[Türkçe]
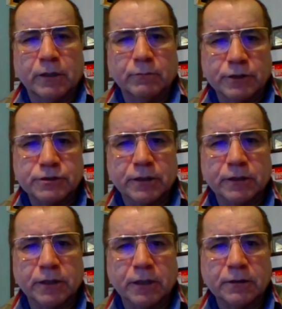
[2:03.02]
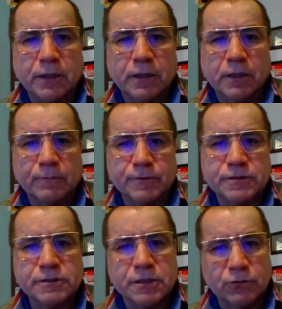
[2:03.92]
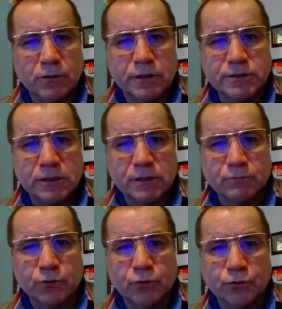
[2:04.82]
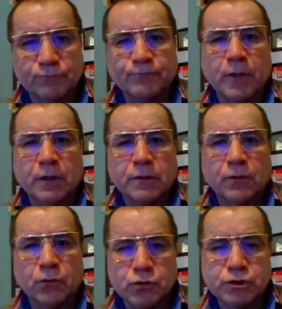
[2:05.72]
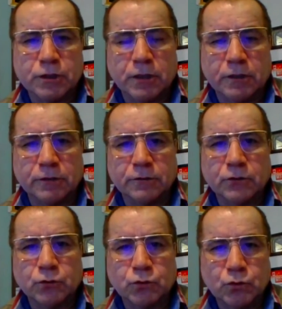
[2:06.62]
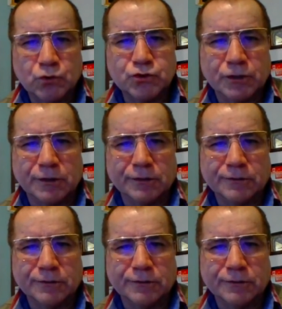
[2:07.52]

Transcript: başlarken hepinizi sevgiyle selamlıyorum. Hoşça kalın, dostça kalın.